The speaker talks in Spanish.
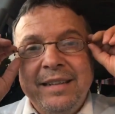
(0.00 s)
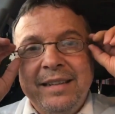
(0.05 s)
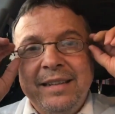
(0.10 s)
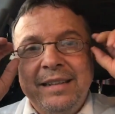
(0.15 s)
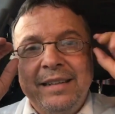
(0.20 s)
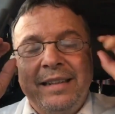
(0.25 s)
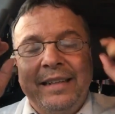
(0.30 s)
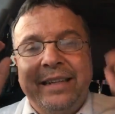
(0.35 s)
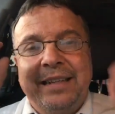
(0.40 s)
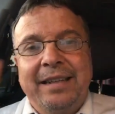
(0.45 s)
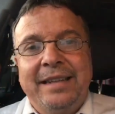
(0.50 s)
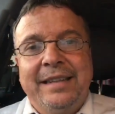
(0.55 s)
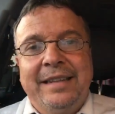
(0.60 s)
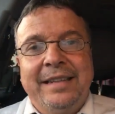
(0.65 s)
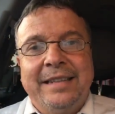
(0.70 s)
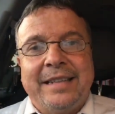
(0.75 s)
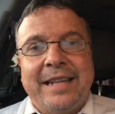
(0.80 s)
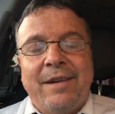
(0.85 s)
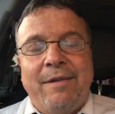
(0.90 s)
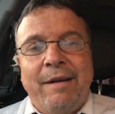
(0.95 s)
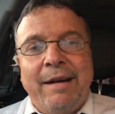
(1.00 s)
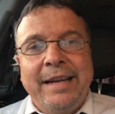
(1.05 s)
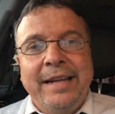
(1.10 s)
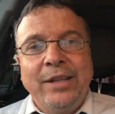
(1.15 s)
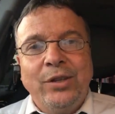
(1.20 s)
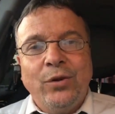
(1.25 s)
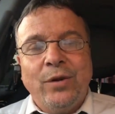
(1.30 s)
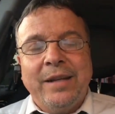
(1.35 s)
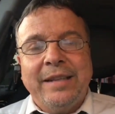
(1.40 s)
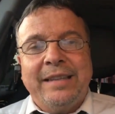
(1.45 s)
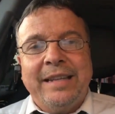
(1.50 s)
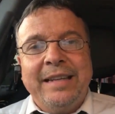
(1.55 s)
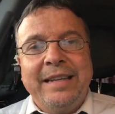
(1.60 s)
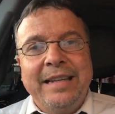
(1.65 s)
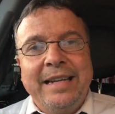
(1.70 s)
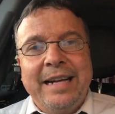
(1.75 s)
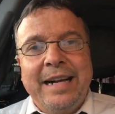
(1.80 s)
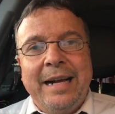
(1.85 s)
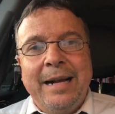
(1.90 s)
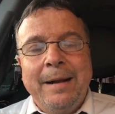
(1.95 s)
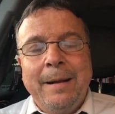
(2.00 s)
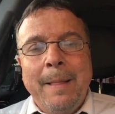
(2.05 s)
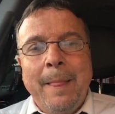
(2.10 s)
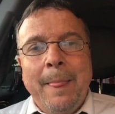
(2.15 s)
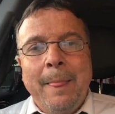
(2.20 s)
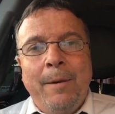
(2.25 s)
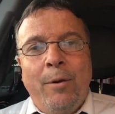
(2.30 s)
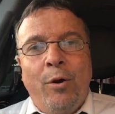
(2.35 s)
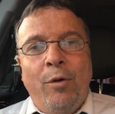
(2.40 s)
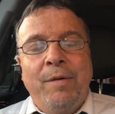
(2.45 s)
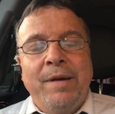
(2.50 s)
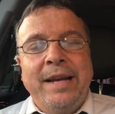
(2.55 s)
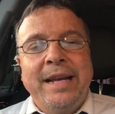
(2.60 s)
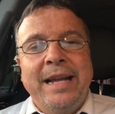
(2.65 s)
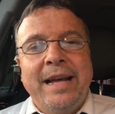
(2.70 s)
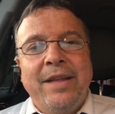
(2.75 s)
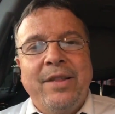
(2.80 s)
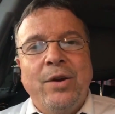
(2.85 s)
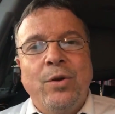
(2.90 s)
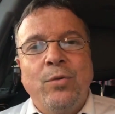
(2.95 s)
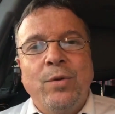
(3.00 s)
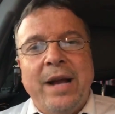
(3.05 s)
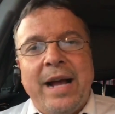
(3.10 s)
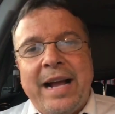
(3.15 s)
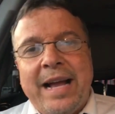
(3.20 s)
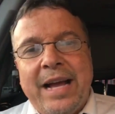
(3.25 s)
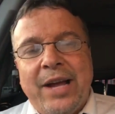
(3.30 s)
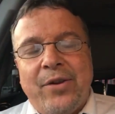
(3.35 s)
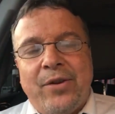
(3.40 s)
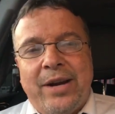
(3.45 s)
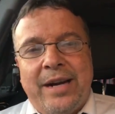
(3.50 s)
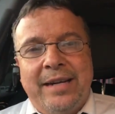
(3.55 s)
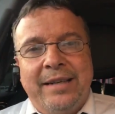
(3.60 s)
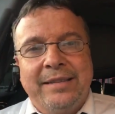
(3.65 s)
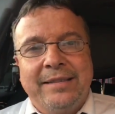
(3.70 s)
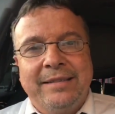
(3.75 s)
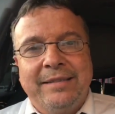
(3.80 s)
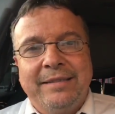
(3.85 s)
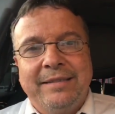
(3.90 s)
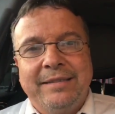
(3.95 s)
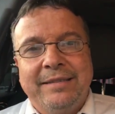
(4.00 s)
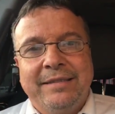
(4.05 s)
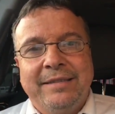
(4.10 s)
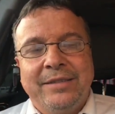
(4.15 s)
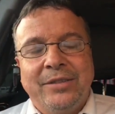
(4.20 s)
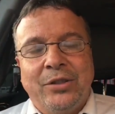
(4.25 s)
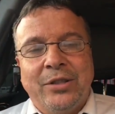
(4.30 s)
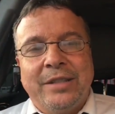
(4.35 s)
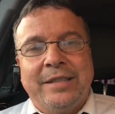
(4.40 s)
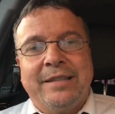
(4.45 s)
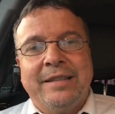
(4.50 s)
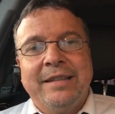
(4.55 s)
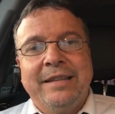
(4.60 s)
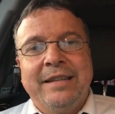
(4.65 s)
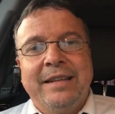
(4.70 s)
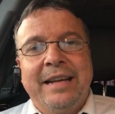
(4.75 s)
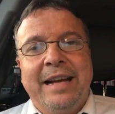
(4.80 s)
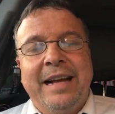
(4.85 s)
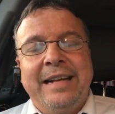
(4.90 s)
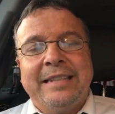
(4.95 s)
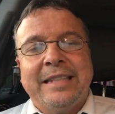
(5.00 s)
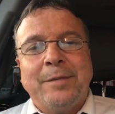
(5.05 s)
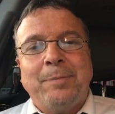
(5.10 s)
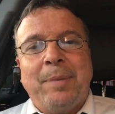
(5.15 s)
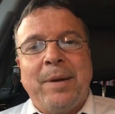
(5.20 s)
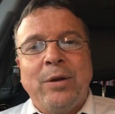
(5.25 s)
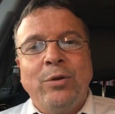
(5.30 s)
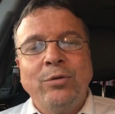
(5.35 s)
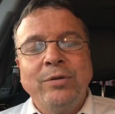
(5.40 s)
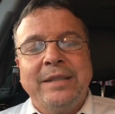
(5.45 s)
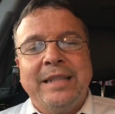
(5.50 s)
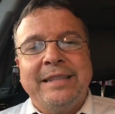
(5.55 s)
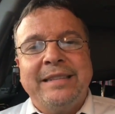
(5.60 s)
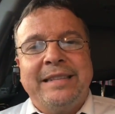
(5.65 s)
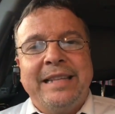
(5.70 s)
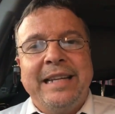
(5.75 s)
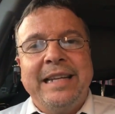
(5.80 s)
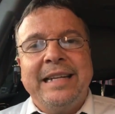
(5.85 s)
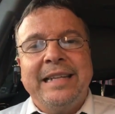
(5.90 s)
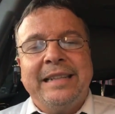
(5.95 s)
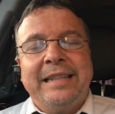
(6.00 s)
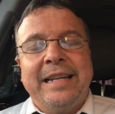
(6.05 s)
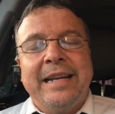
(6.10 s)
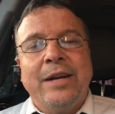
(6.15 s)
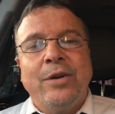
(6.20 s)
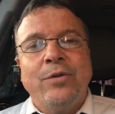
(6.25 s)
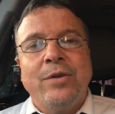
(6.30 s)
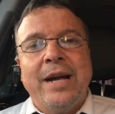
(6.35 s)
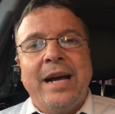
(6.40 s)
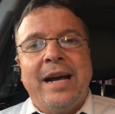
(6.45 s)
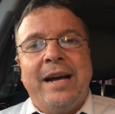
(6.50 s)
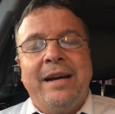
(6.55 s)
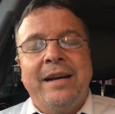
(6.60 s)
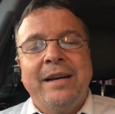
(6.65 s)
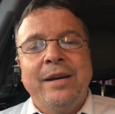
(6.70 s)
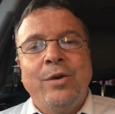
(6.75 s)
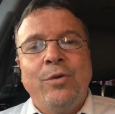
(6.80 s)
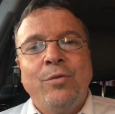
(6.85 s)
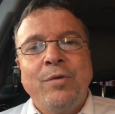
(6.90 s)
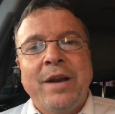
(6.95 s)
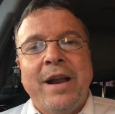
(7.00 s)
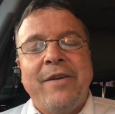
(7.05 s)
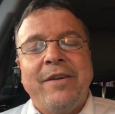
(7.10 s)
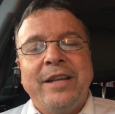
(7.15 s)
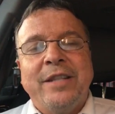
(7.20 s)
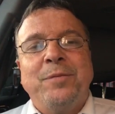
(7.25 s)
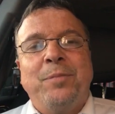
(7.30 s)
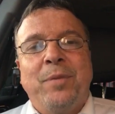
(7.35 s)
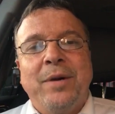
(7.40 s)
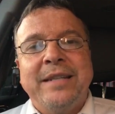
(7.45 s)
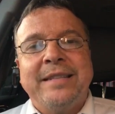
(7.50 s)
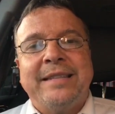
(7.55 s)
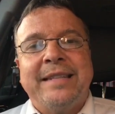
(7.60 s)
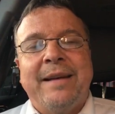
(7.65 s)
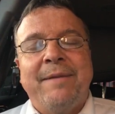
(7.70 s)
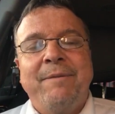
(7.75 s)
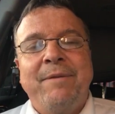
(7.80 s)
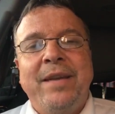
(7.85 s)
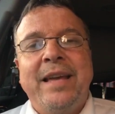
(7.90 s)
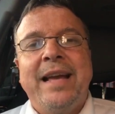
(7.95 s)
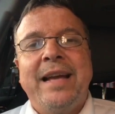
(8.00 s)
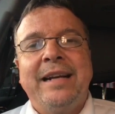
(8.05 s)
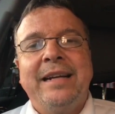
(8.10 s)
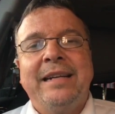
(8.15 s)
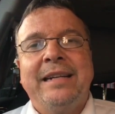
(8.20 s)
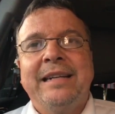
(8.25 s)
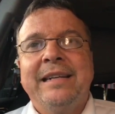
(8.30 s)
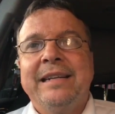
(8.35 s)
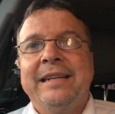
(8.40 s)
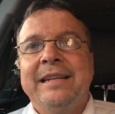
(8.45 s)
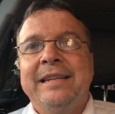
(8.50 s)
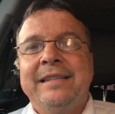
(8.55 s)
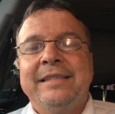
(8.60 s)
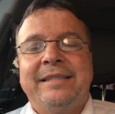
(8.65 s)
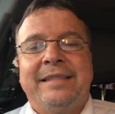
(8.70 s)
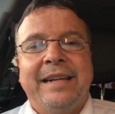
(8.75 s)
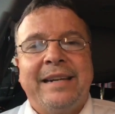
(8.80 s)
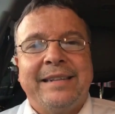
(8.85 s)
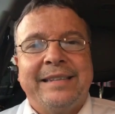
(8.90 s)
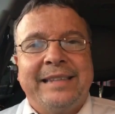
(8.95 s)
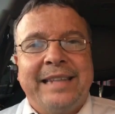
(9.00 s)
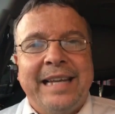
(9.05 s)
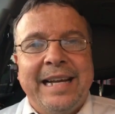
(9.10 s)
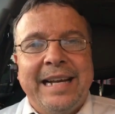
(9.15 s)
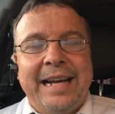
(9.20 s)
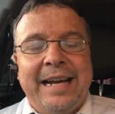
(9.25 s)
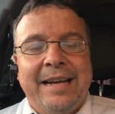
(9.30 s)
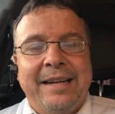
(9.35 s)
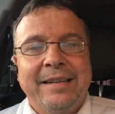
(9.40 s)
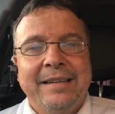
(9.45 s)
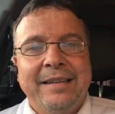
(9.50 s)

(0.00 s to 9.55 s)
del trabajito que tenía o venía de una guerra? Entonces, esas preguntas tienen que tener una, una respuesta bien certera,